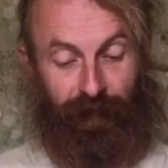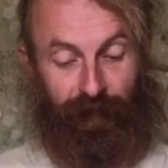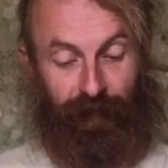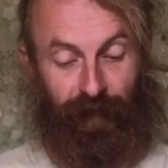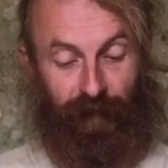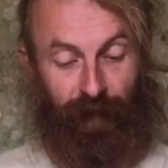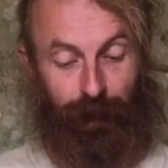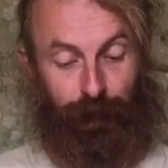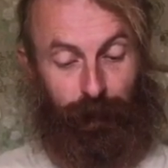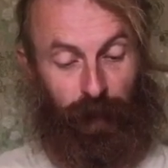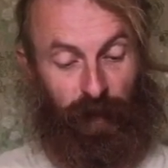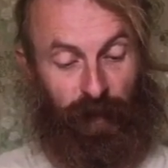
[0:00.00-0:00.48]

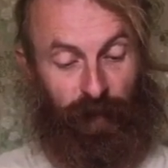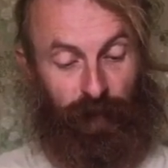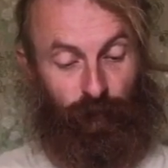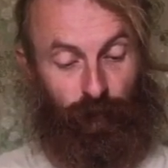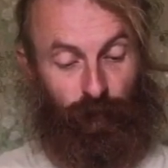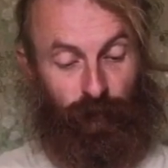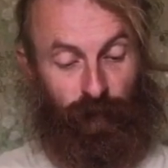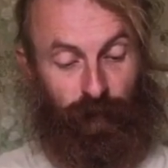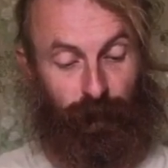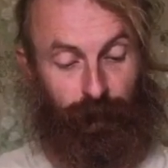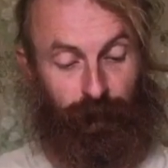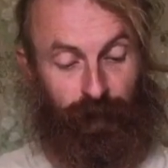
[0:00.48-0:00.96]

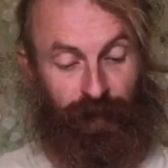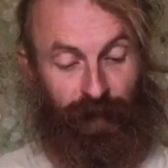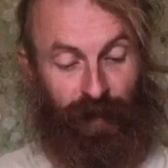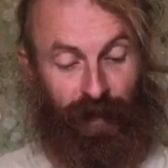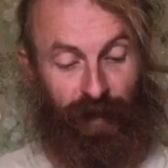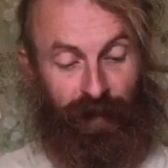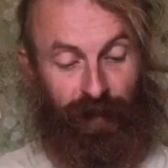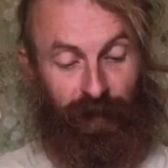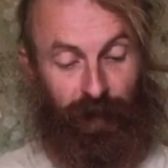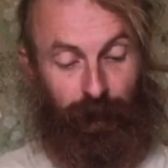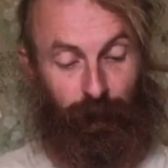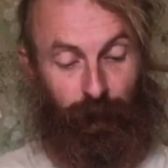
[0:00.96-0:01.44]
трепещущим
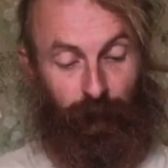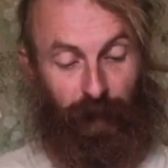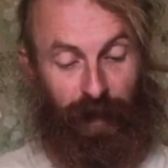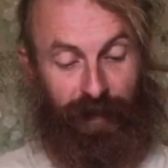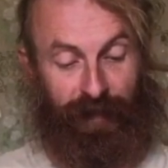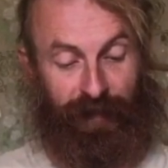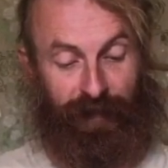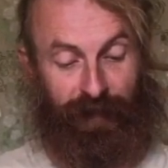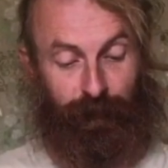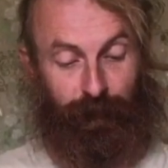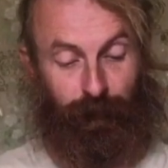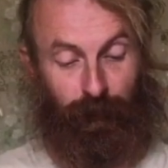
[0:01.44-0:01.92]
средним
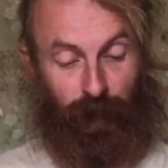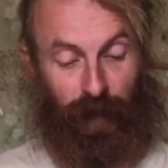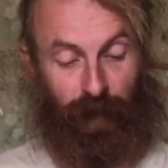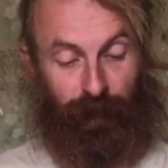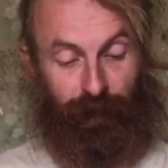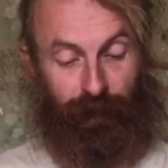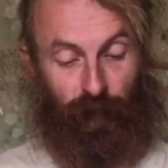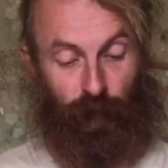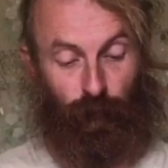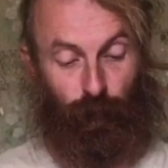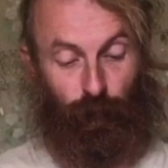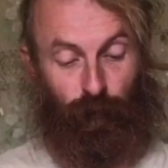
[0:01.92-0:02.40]
пальцем
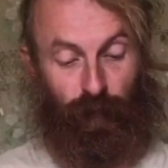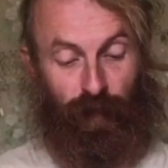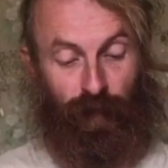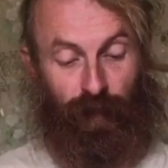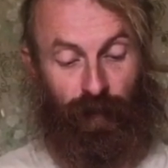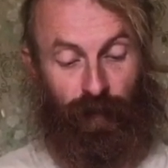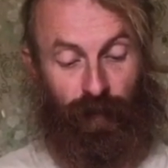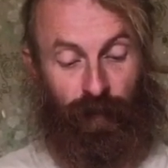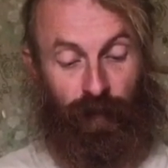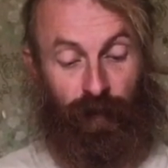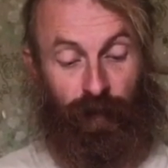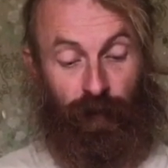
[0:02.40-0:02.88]
правой
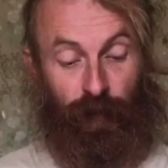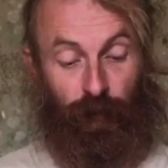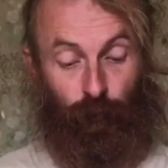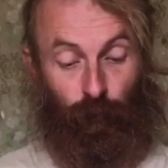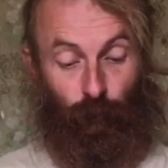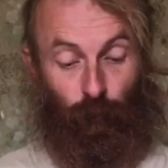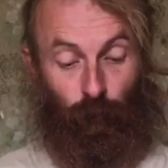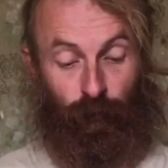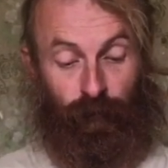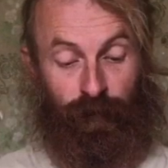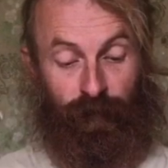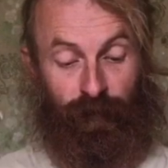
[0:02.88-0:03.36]
руки,
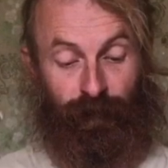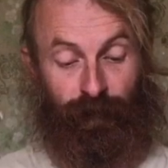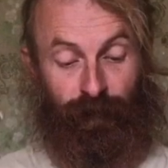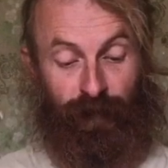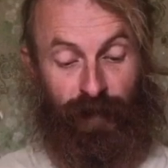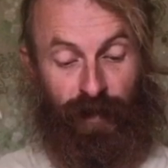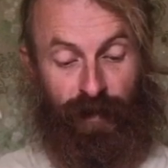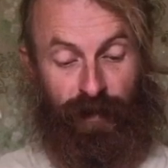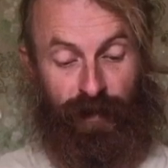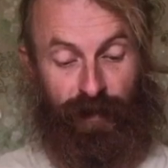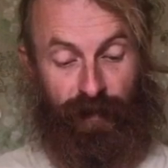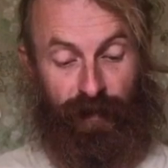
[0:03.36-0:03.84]
ногтем
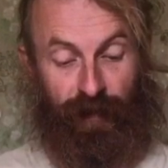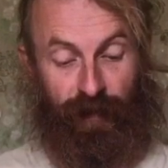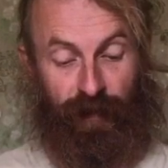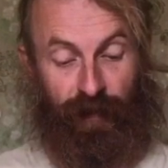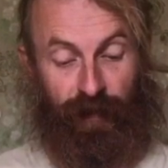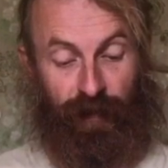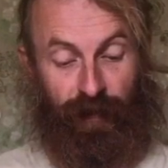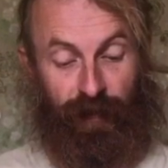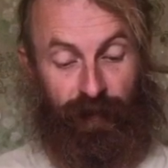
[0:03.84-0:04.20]
вниз,